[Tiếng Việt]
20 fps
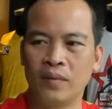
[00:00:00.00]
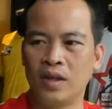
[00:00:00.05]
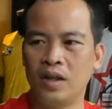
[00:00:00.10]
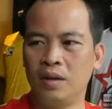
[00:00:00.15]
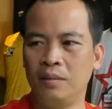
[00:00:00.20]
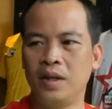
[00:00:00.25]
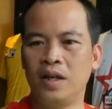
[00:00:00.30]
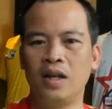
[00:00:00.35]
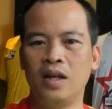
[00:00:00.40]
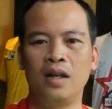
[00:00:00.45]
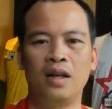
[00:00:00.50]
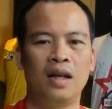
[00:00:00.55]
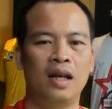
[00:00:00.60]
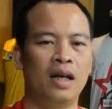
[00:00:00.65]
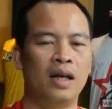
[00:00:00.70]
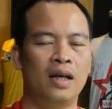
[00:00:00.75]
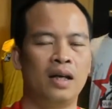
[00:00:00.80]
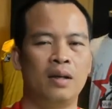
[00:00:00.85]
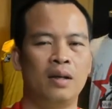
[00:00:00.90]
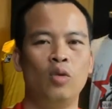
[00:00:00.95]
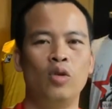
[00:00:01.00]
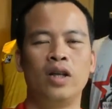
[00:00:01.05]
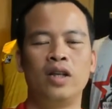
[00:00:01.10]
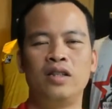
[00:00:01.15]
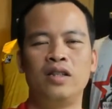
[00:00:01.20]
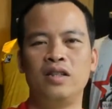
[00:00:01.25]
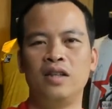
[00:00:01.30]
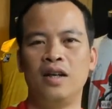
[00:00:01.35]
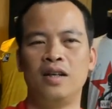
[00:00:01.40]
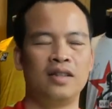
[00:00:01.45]
thì mình nghĩ là Bùi
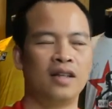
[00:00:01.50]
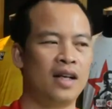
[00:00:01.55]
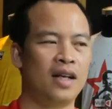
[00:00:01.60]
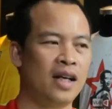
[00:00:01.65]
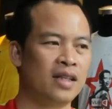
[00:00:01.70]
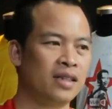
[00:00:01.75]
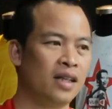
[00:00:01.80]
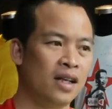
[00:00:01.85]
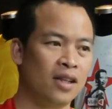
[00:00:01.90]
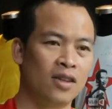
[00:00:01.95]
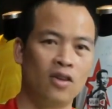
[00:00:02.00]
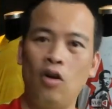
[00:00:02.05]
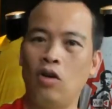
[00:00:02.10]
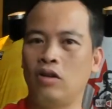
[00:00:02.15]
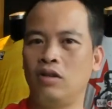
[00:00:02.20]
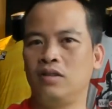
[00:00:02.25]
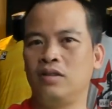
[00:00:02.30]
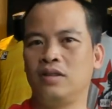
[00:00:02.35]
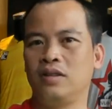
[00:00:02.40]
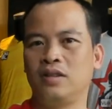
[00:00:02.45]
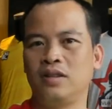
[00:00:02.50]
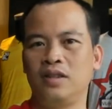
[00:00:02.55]
Tiến Trường giờ đang rất là tốt